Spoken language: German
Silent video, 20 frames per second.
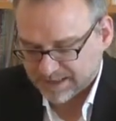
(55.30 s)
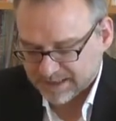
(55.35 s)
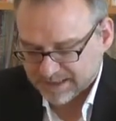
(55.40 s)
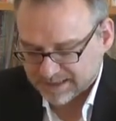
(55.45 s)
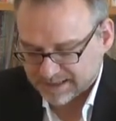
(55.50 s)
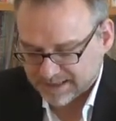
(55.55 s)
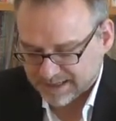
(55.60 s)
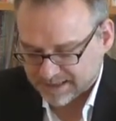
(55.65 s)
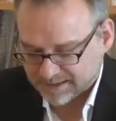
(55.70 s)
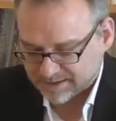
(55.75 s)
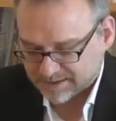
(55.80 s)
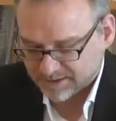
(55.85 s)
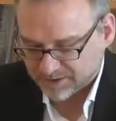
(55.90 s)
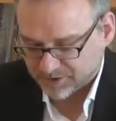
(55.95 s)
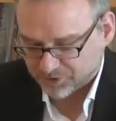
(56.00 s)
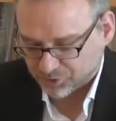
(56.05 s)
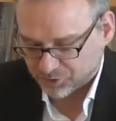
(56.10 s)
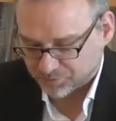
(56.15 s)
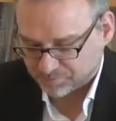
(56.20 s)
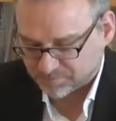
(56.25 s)
Nach
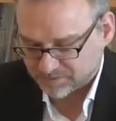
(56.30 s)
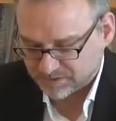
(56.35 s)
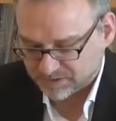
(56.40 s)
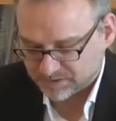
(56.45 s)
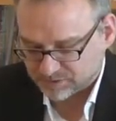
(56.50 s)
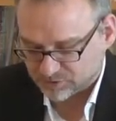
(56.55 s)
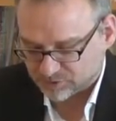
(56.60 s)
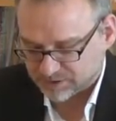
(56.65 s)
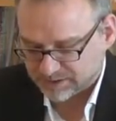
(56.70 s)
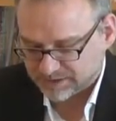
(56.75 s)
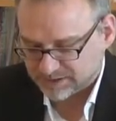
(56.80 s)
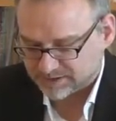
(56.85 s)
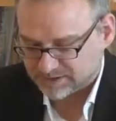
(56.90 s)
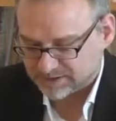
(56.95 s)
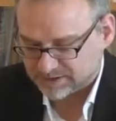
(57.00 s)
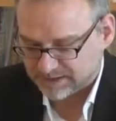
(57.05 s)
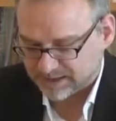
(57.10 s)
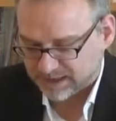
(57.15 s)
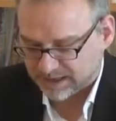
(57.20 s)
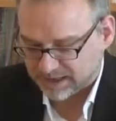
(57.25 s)
Ägypten
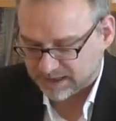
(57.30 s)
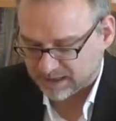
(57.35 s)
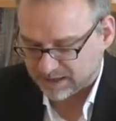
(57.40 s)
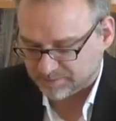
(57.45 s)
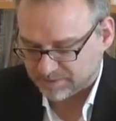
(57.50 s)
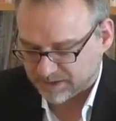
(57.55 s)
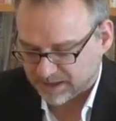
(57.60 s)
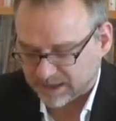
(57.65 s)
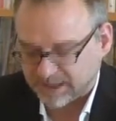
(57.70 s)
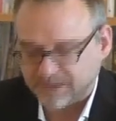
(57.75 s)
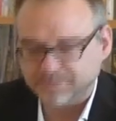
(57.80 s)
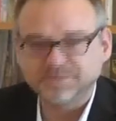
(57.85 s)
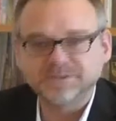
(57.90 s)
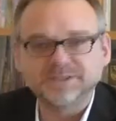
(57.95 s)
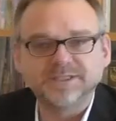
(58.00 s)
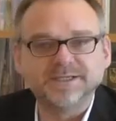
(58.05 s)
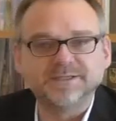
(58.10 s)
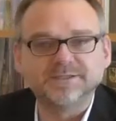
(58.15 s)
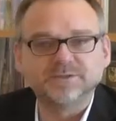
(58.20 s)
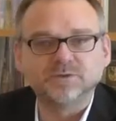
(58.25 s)
stießen die Araber ab
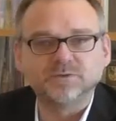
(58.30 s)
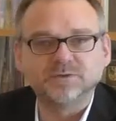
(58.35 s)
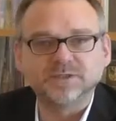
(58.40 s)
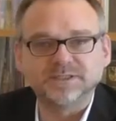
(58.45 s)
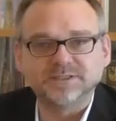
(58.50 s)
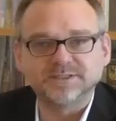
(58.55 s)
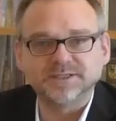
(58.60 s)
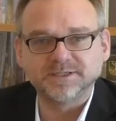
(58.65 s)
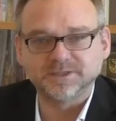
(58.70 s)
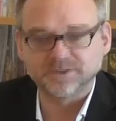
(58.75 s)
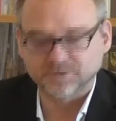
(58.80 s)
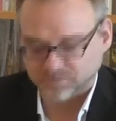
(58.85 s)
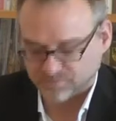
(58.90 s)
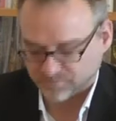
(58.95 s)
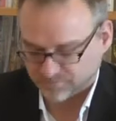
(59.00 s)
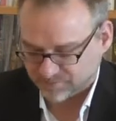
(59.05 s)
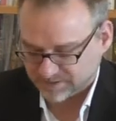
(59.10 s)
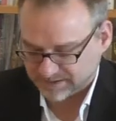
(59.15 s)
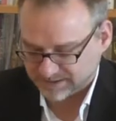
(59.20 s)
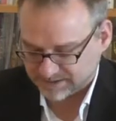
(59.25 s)

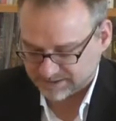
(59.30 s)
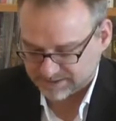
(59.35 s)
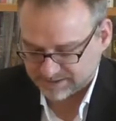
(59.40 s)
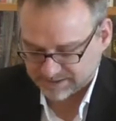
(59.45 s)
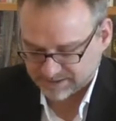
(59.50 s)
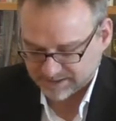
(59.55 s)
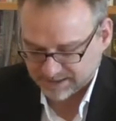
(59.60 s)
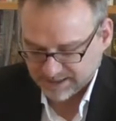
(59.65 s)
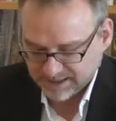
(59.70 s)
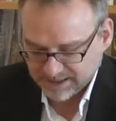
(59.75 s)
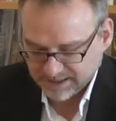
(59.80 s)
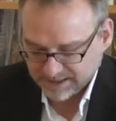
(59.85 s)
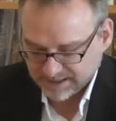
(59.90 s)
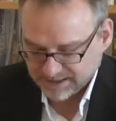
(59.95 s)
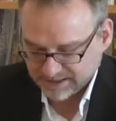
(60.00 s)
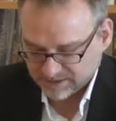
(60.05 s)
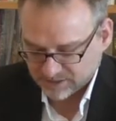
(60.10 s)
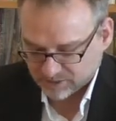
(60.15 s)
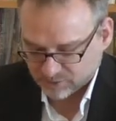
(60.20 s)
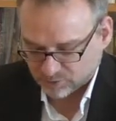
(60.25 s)
646
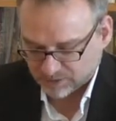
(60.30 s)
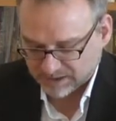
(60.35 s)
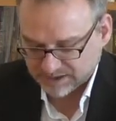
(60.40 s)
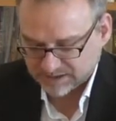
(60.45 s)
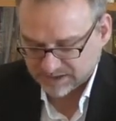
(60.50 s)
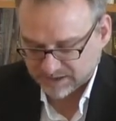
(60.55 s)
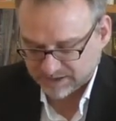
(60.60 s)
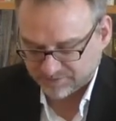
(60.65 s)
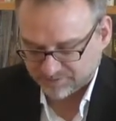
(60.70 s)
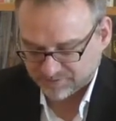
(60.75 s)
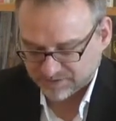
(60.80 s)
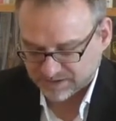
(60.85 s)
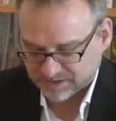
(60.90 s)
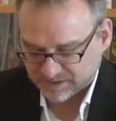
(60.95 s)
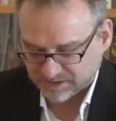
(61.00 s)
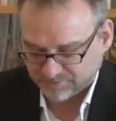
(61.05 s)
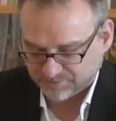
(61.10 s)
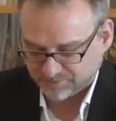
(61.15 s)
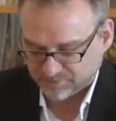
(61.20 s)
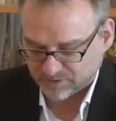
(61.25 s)
in
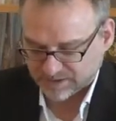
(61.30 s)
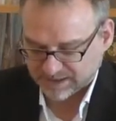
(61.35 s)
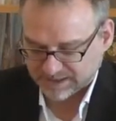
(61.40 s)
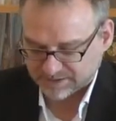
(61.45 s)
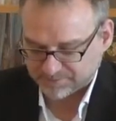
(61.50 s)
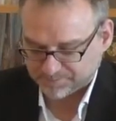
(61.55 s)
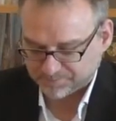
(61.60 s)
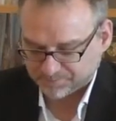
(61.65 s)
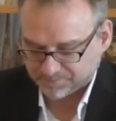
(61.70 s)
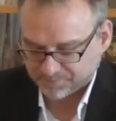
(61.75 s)
Nordafrika voran.